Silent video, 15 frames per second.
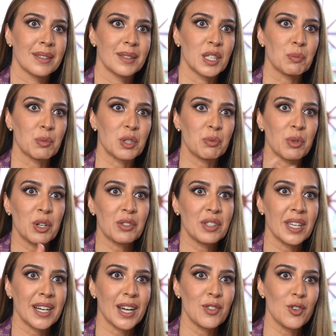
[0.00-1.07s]
Después fueron
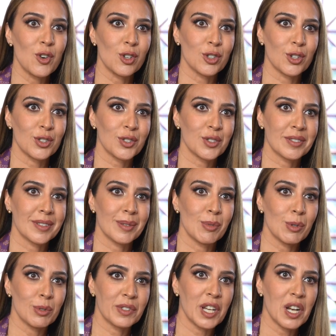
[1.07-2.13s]
llegando otros, como
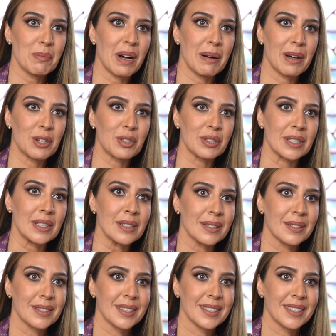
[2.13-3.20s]
Luciano Pavarotti,
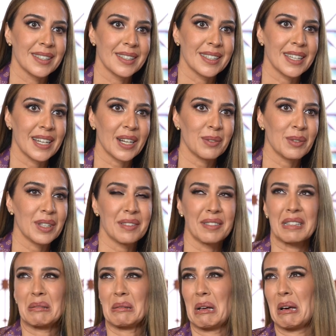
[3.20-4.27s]
que era como
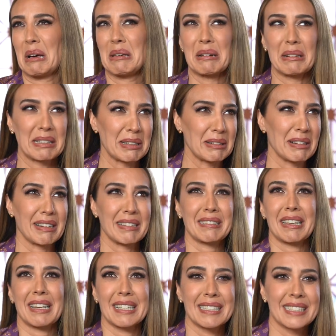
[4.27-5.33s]
decir, Ay, yo quiero
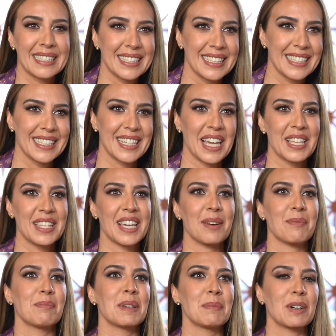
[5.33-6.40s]
cantar así. Ahí
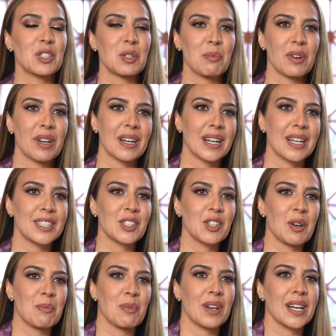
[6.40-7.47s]
ya mi paso por el
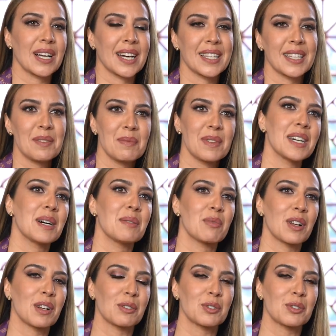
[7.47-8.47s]
clásico, por la academia, por el